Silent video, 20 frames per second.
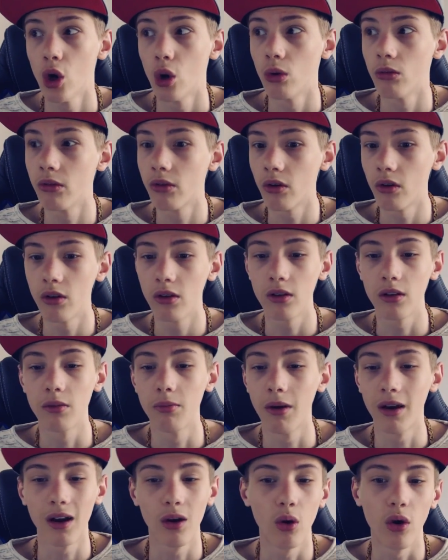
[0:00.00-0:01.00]
Und sonst, ich
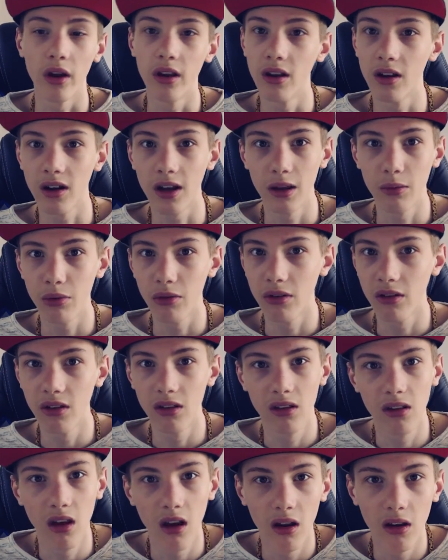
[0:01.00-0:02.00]
mag auch Endergames
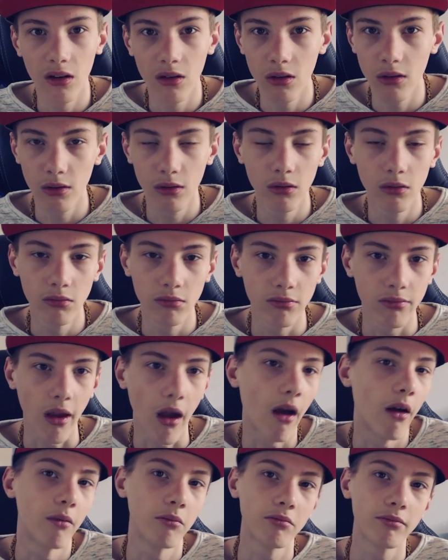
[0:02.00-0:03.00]
richtig gerne so.
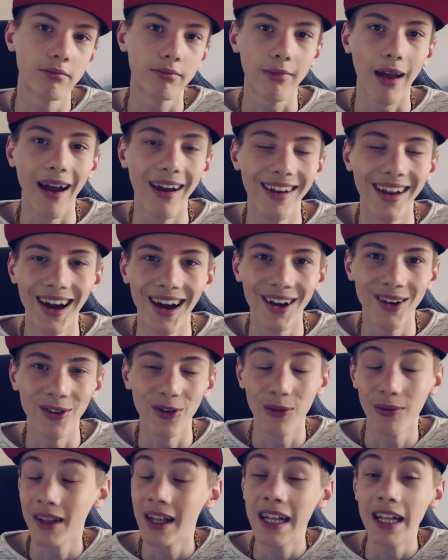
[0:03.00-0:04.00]
Ja, keine
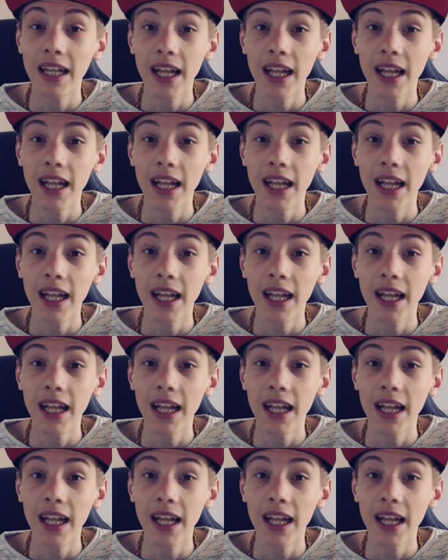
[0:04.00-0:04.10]
Ahnung.